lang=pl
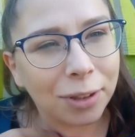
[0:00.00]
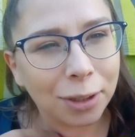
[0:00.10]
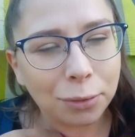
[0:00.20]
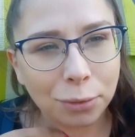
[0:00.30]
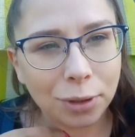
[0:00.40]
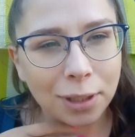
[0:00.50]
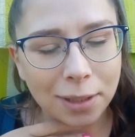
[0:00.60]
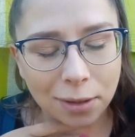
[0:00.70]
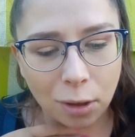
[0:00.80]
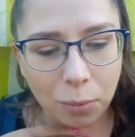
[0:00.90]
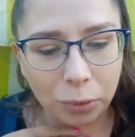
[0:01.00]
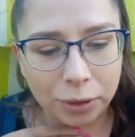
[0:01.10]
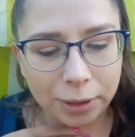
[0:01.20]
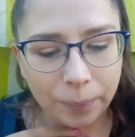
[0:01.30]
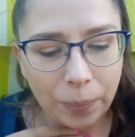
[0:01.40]
swoje ciuszki z
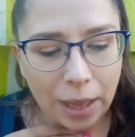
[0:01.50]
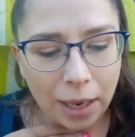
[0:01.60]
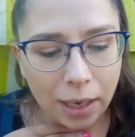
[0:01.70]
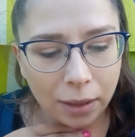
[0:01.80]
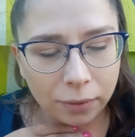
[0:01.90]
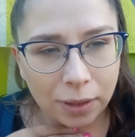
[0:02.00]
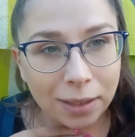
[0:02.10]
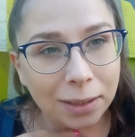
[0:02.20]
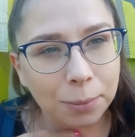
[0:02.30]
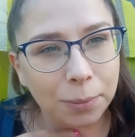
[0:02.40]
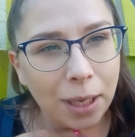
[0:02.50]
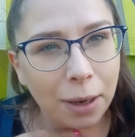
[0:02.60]
komody, więc